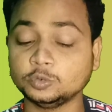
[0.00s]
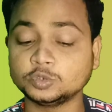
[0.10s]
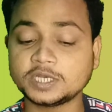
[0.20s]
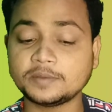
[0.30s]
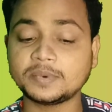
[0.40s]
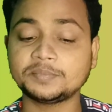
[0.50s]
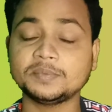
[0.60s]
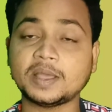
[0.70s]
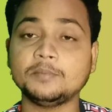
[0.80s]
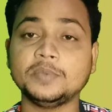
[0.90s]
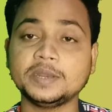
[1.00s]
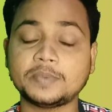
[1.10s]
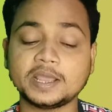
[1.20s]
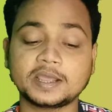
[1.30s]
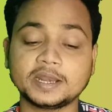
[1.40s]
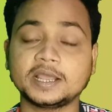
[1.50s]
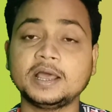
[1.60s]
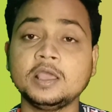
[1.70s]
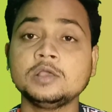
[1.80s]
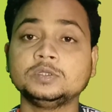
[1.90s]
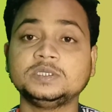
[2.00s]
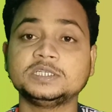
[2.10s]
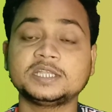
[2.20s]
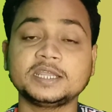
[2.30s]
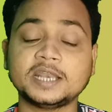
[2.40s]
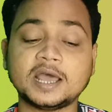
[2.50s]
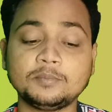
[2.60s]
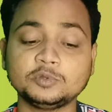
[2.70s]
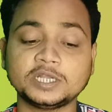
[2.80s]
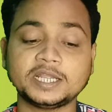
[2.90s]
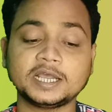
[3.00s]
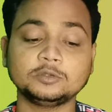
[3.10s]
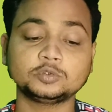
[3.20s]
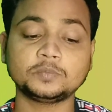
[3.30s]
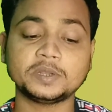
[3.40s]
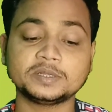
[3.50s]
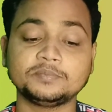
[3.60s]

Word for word: दूसरे नंबर पर आप वेरीफाई करेगा जिससे कि नाम पूछा जाएगा दोस्तों